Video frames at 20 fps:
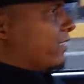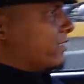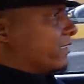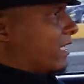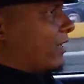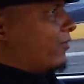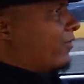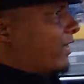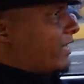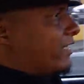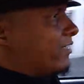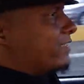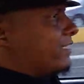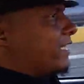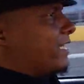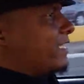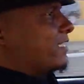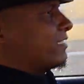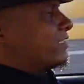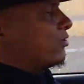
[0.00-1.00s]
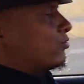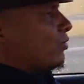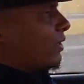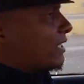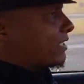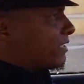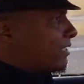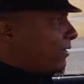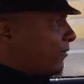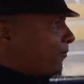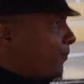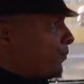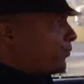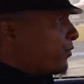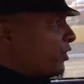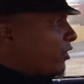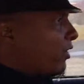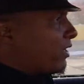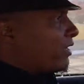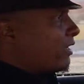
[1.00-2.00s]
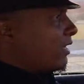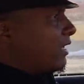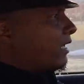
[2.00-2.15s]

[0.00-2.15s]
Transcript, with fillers: Então essa é a situação. Então,